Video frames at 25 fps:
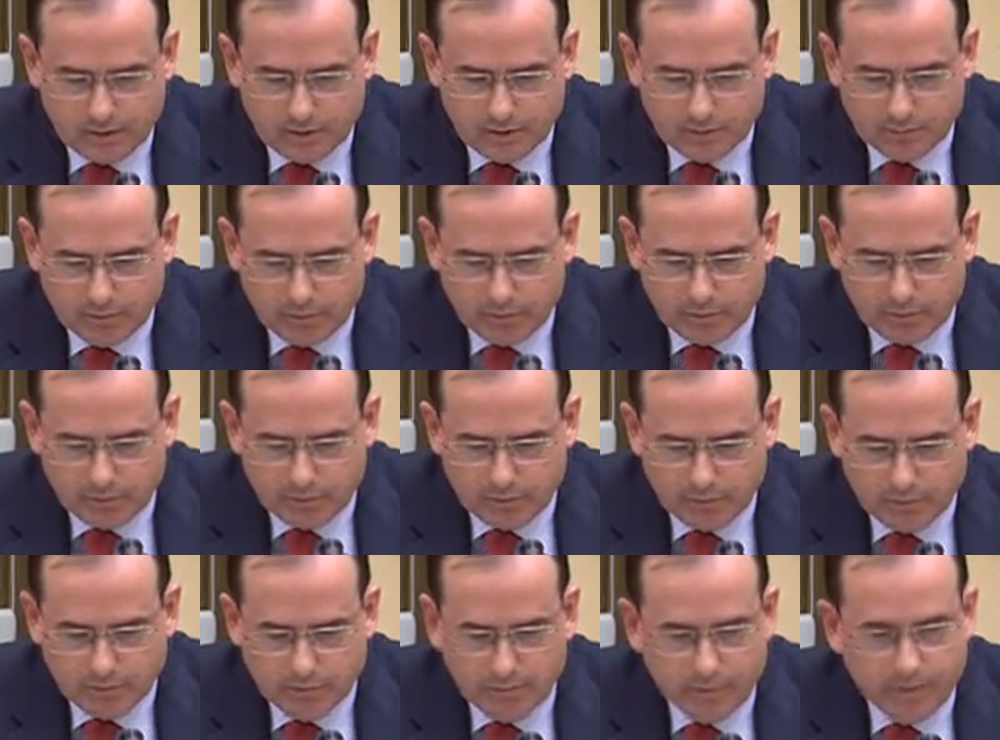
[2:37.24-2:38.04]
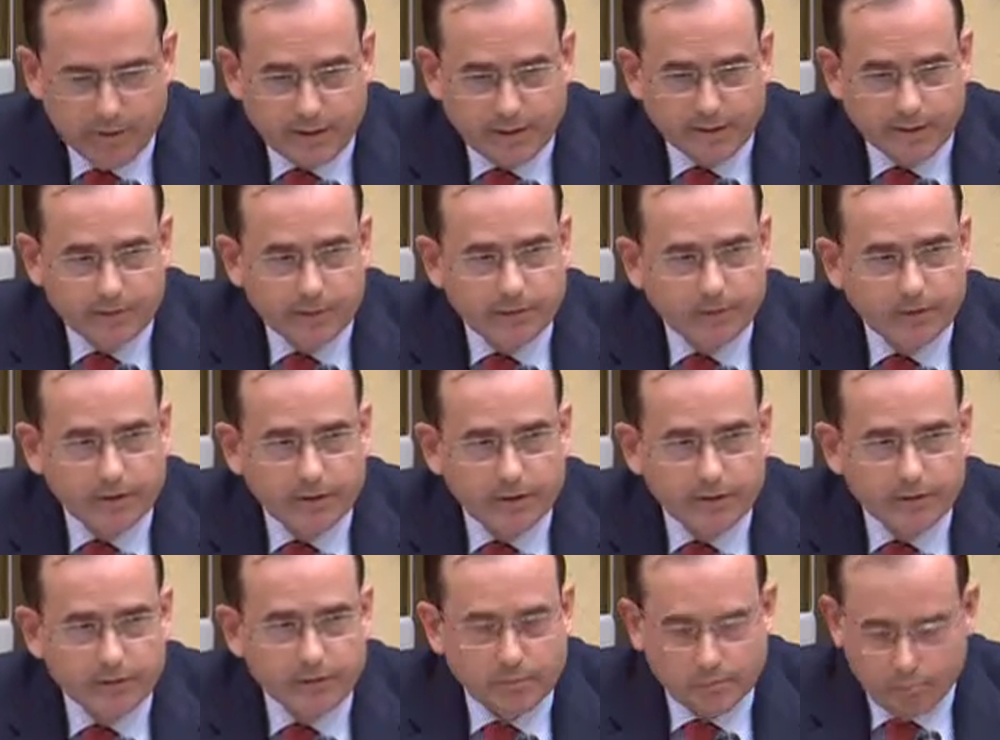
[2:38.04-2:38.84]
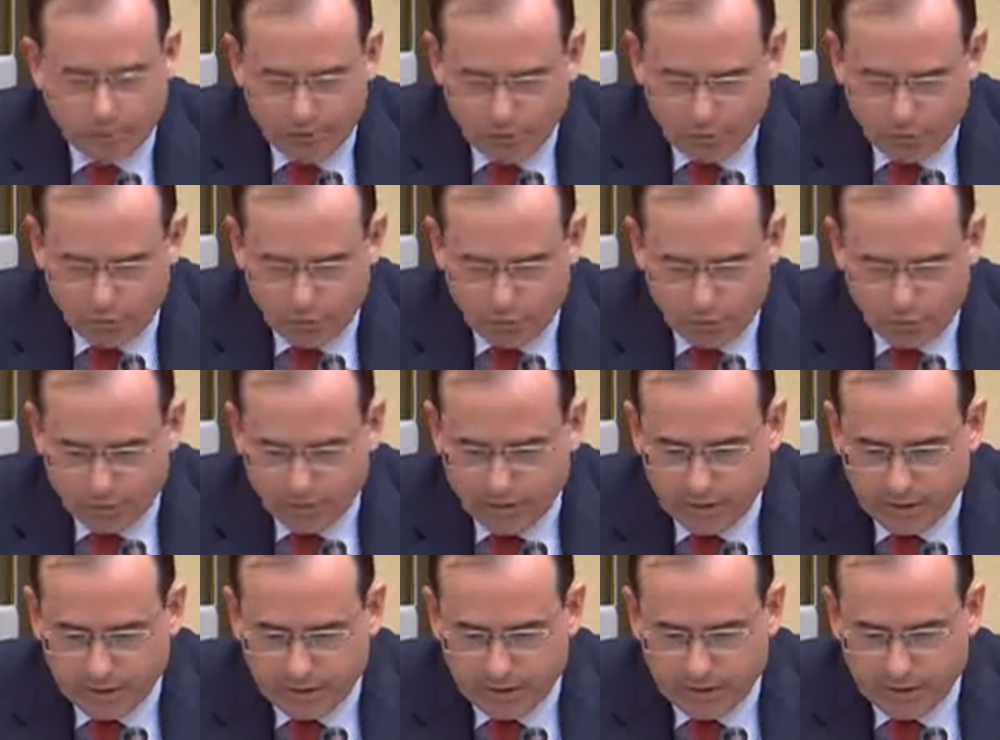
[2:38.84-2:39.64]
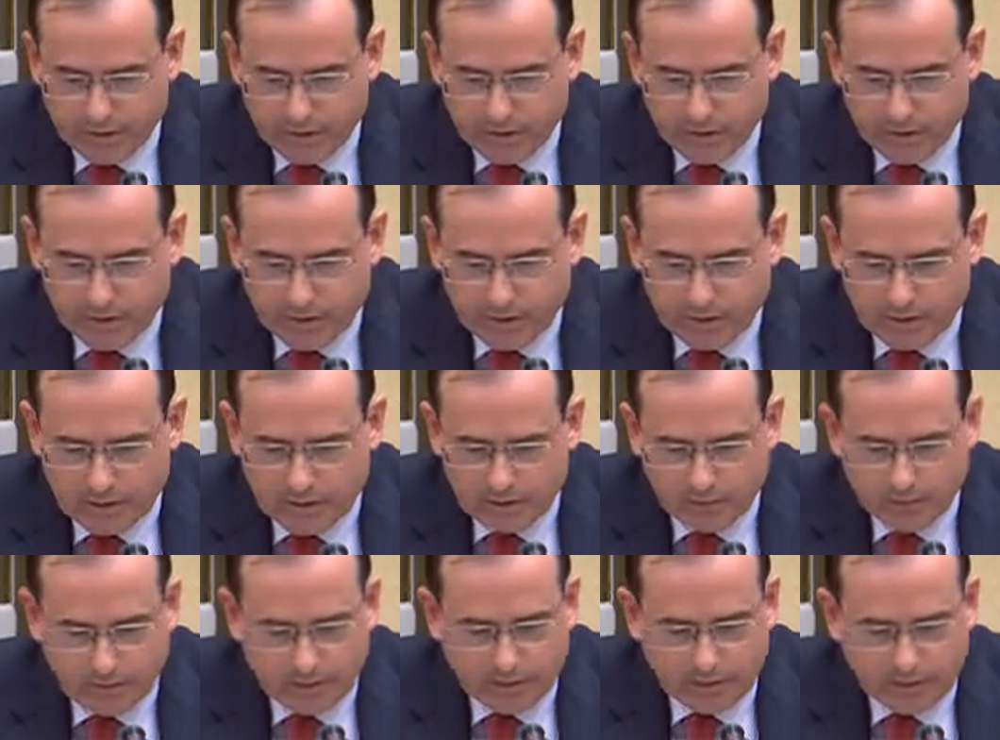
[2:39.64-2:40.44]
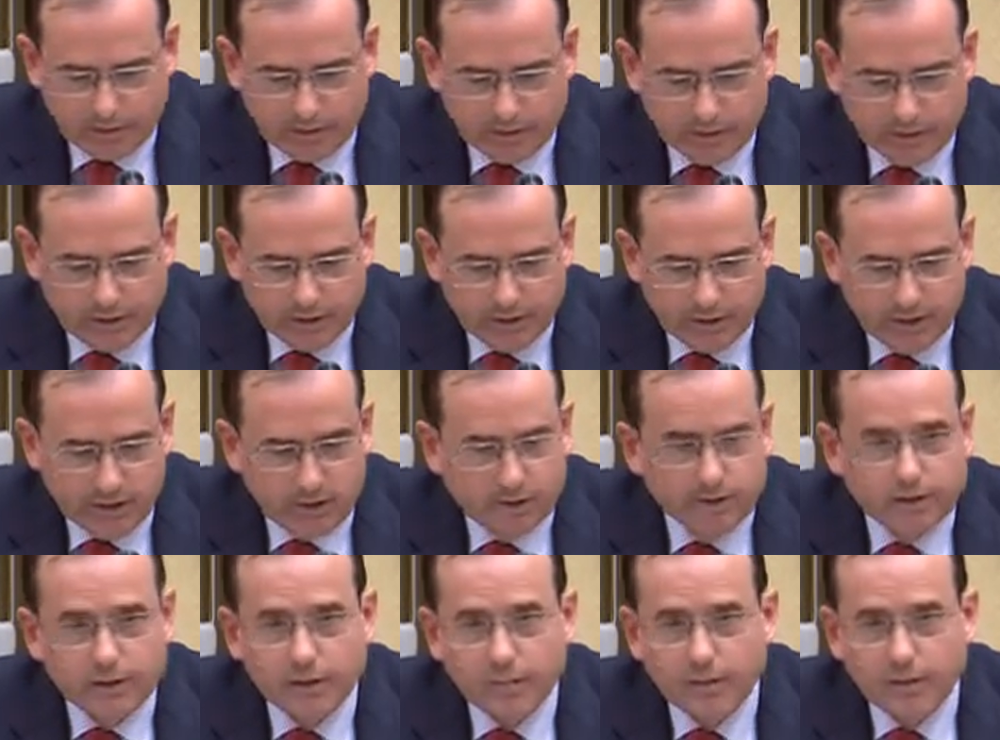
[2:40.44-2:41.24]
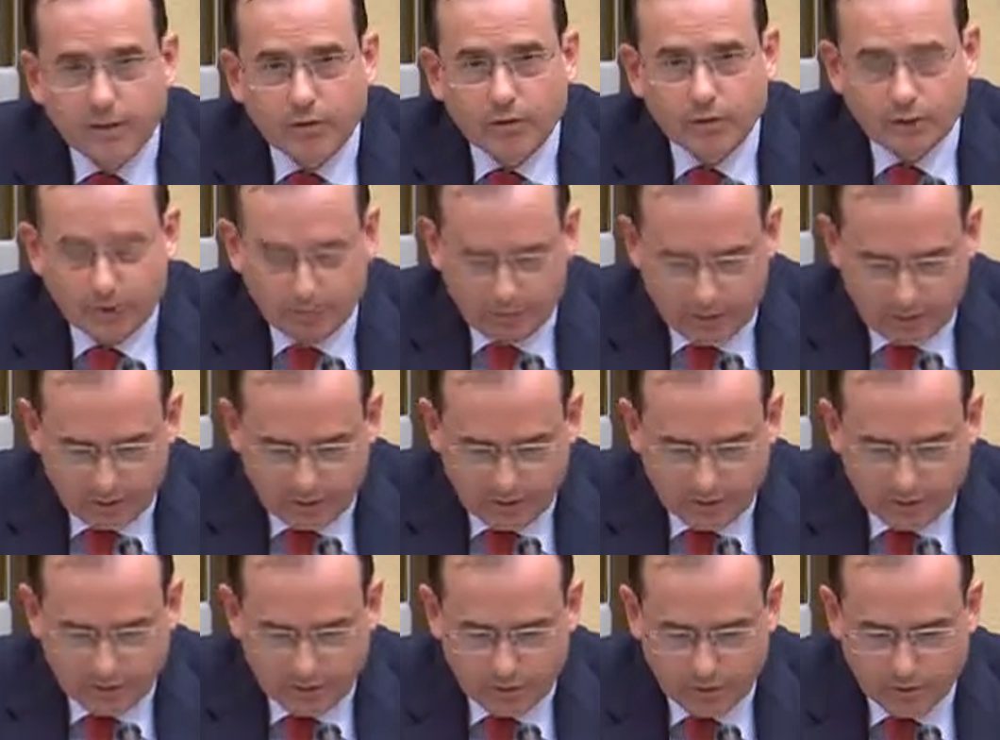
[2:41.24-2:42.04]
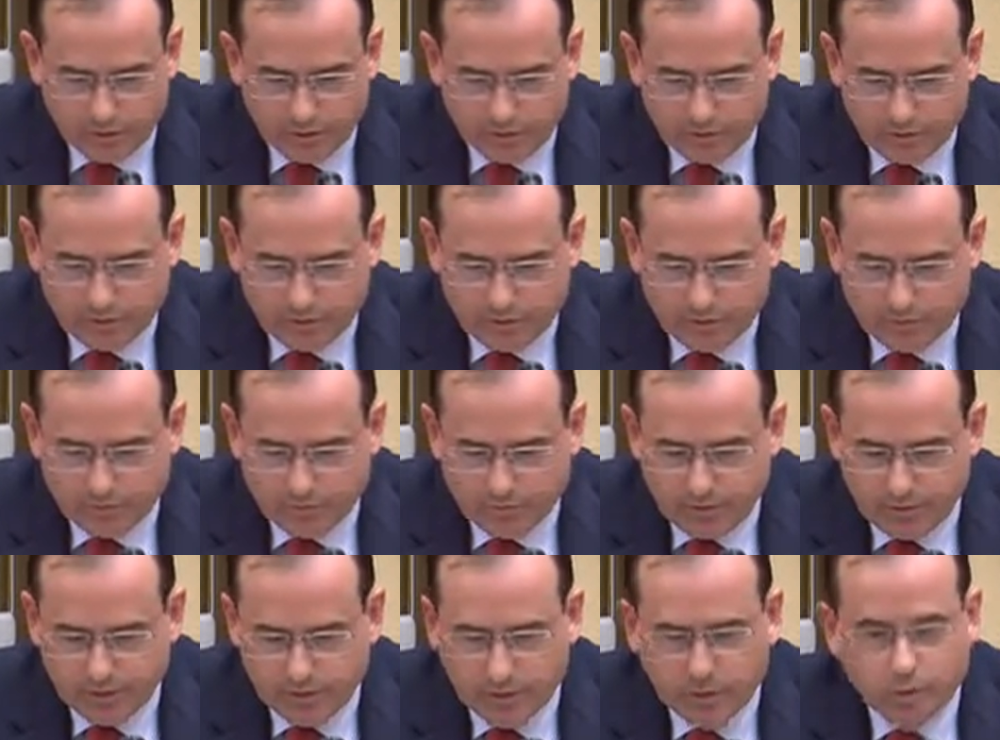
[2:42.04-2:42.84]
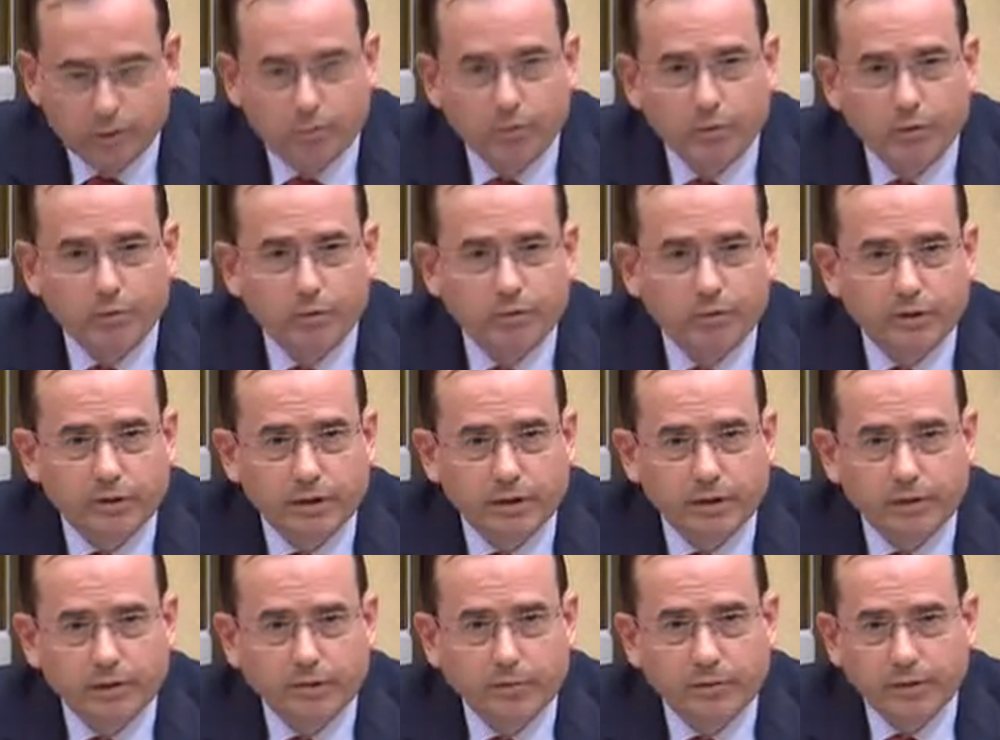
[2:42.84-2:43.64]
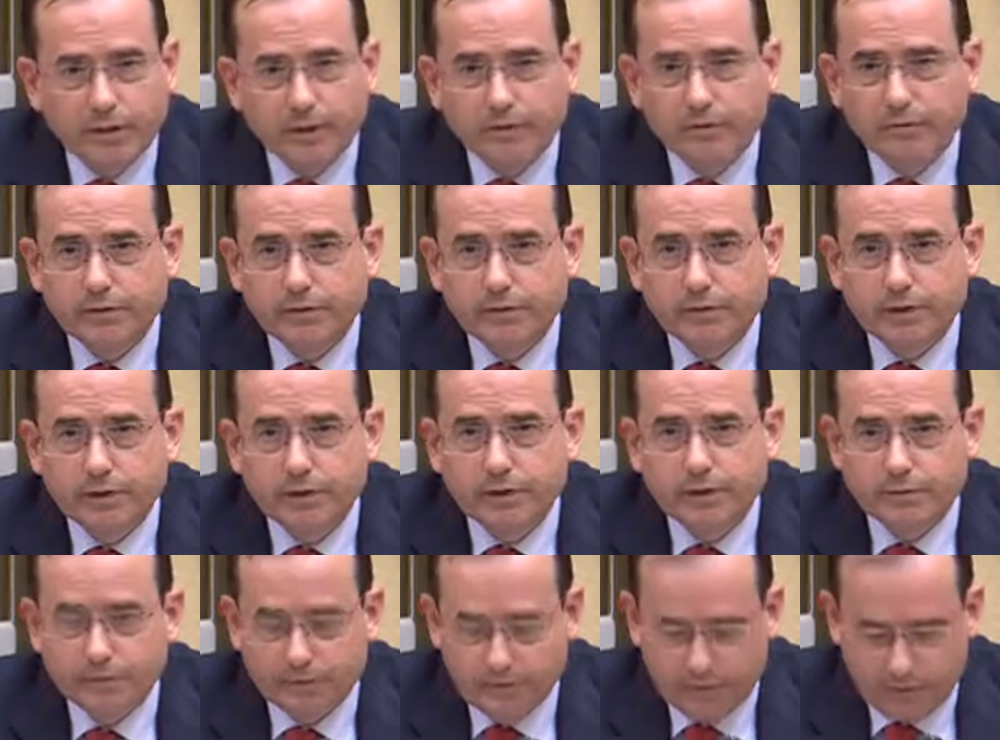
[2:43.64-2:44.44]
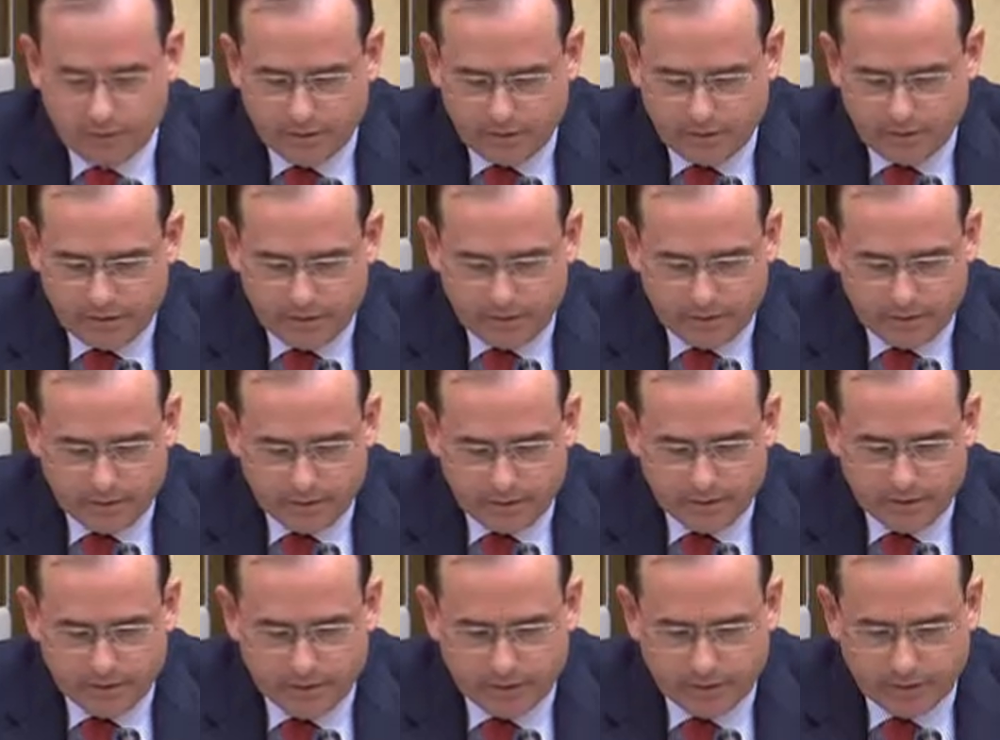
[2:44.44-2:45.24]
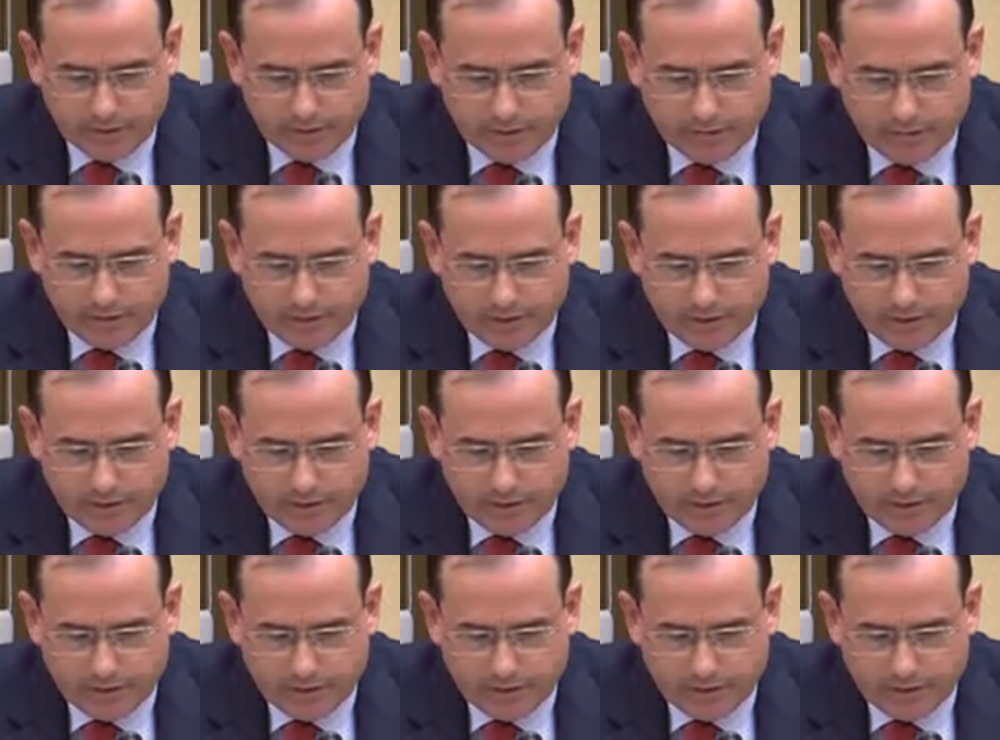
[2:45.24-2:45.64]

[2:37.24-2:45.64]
el abandono temprano, el desempleo juvenil, la falta de equidad, el bajo nivel de idiomas, la falta de oportunidades para acceder a la excelencia, etc.